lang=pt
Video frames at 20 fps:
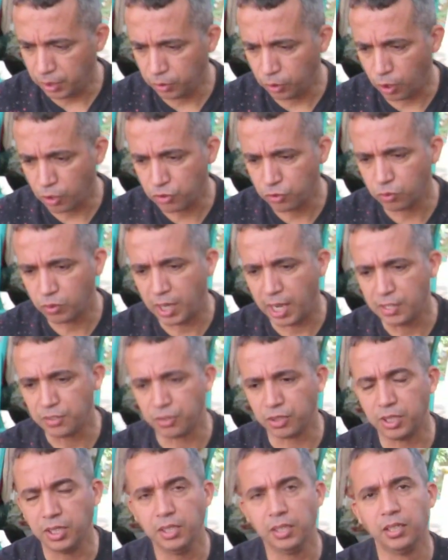nós, no
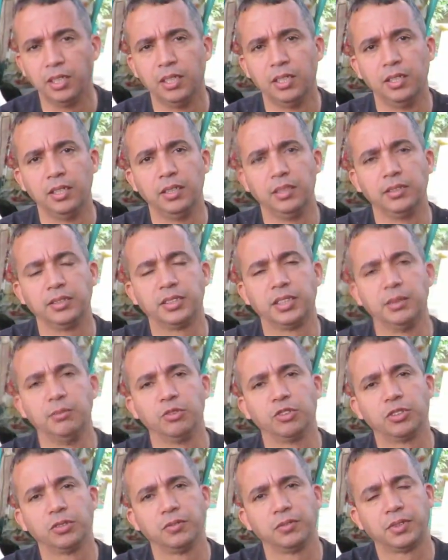caso aqui,
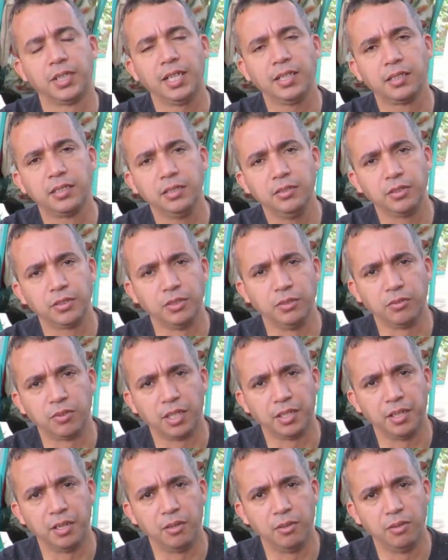estamos tratando aqui no
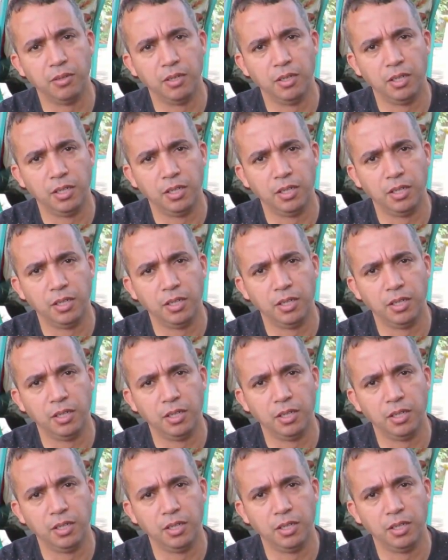canal.